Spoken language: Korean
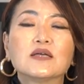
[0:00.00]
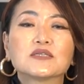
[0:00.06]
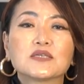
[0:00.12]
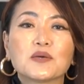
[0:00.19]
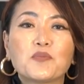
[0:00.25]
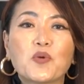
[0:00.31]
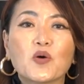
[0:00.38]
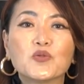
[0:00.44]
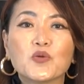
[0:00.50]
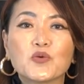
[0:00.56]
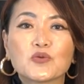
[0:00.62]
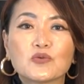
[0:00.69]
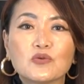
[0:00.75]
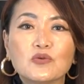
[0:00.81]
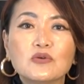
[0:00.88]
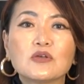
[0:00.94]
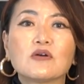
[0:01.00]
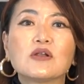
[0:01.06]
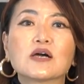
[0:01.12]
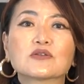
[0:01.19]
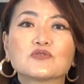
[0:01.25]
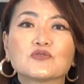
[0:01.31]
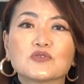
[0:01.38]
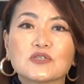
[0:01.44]
제 번호로
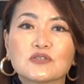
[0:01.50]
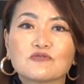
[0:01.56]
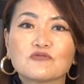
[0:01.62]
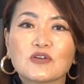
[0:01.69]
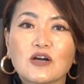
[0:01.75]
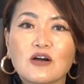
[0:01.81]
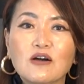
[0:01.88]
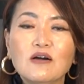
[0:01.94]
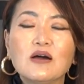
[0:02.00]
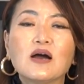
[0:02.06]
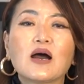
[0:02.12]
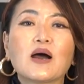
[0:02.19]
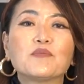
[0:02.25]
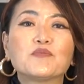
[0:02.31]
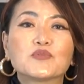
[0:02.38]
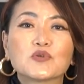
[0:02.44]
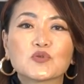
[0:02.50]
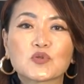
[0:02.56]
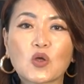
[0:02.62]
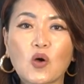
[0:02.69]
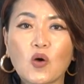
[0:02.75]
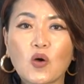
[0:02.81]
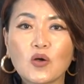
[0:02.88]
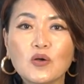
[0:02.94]
연락 주시고요. 앞으로
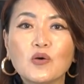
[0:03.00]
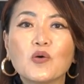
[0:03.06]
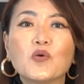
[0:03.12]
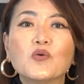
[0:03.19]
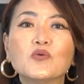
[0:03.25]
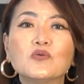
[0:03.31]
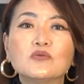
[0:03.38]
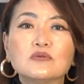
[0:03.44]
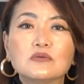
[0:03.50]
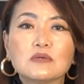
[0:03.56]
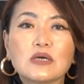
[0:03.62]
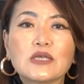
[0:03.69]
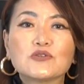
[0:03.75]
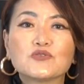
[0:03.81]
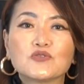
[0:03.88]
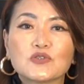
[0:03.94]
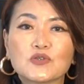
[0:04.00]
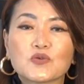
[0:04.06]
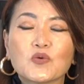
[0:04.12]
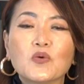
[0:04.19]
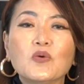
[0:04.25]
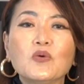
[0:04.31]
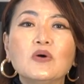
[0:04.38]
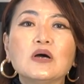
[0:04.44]
더 호응해
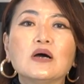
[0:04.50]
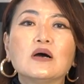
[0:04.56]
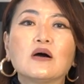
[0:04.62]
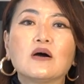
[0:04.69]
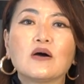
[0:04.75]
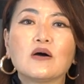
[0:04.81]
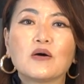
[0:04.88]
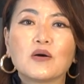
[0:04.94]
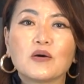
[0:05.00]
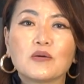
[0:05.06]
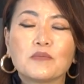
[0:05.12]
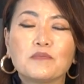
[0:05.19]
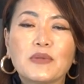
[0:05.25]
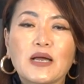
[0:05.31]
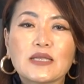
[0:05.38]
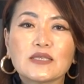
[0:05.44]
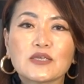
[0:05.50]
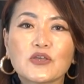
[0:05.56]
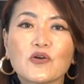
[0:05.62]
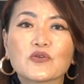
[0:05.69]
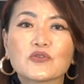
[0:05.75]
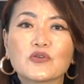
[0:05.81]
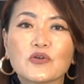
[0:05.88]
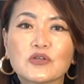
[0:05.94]
주시고 어, 많이
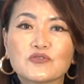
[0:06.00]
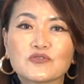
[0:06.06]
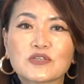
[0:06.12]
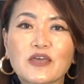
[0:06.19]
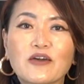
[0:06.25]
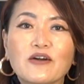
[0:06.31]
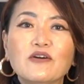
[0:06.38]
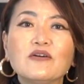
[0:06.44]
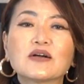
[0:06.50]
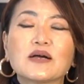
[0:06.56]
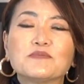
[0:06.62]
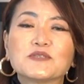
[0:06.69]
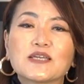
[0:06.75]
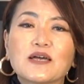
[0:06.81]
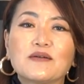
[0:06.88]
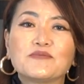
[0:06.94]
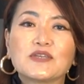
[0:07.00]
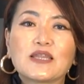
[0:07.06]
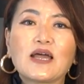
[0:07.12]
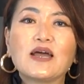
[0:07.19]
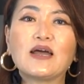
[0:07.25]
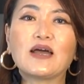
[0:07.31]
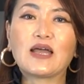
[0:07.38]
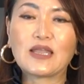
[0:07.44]
격려해 주세요.
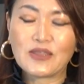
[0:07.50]
감사합니다.